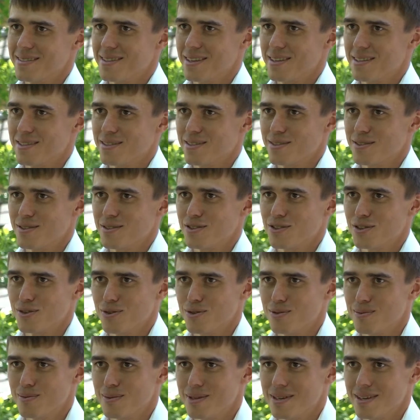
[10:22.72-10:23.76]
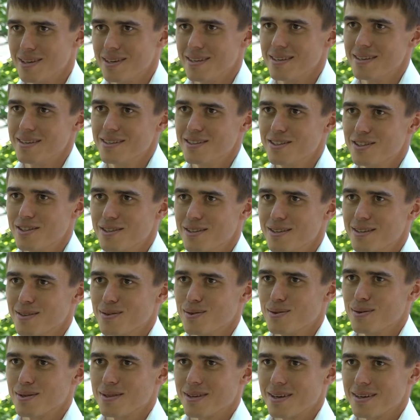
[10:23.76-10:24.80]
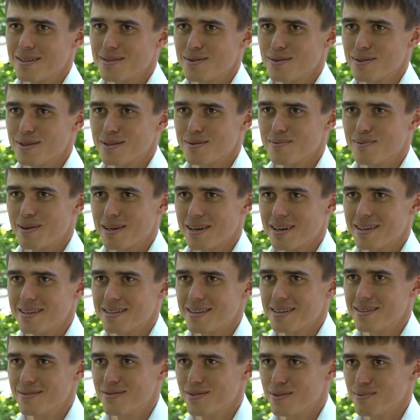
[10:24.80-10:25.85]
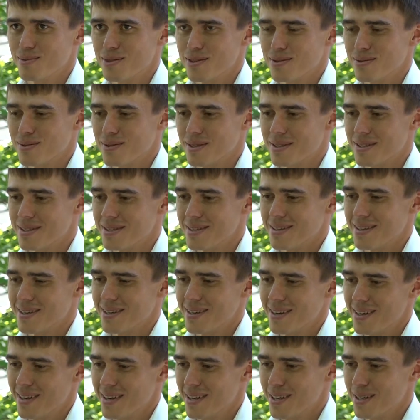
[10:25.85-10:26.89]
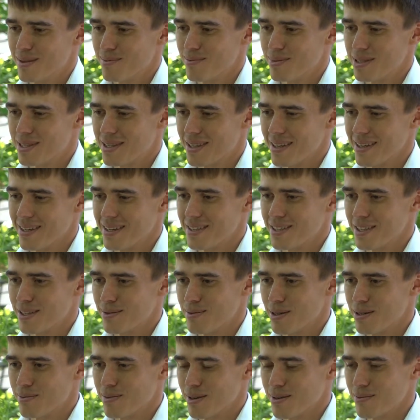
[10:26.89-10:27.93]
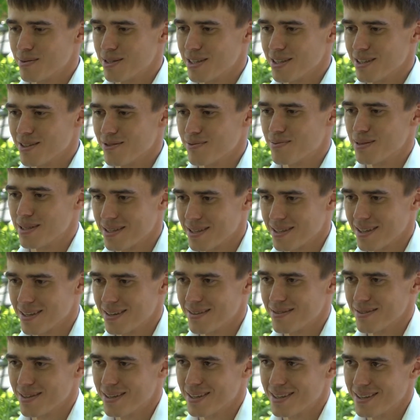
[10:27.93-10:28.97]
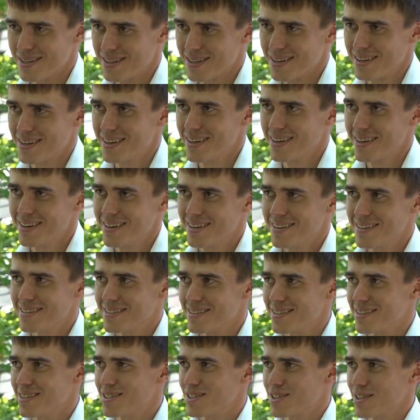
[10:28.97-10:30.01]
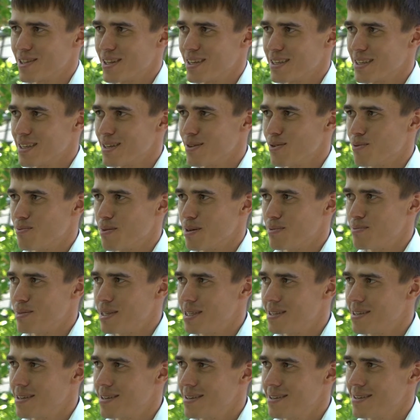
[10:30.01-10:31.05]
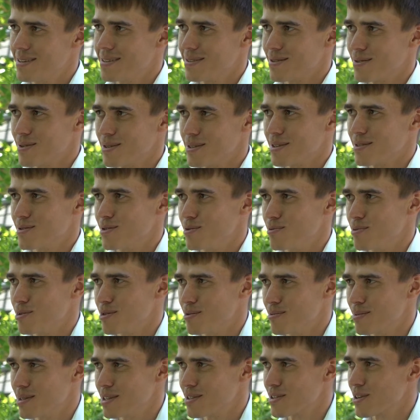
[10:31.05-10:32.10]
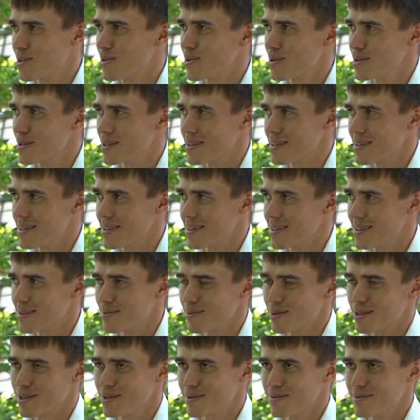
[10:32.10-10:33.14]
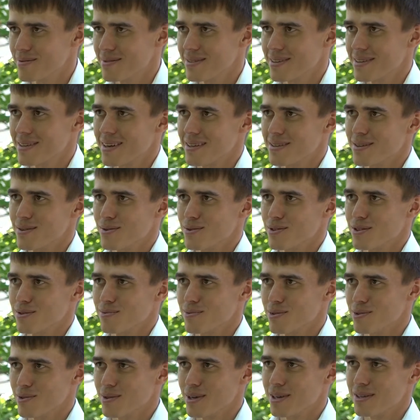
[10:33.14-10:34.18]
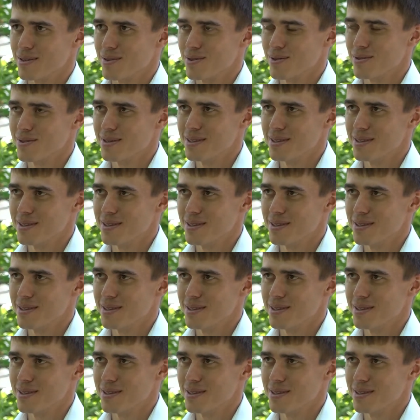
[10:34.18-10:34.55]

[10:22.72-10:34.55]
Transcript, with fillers: Есть еще у меня личный рекорд, который пока на 2 минуты быстрее, чем я пробежал в Переславле. Есть желание его побить, но это, думаю, ближе к осени где-нибудь, когда уже буду готов.